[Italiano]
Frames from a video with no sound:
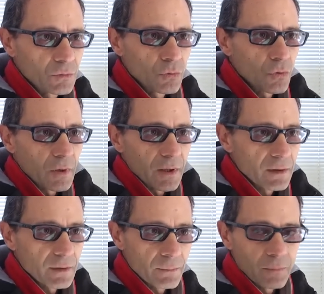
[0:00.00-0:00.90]
tutto
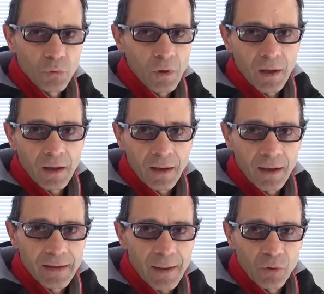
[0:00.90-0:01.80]
lì. Noi
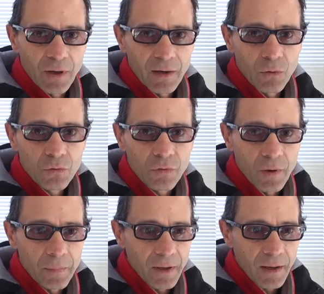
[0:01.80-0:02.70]
cadiamo dalle
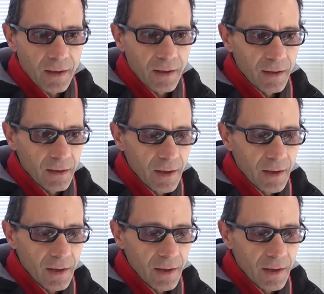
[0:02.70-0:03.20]
nuvole perché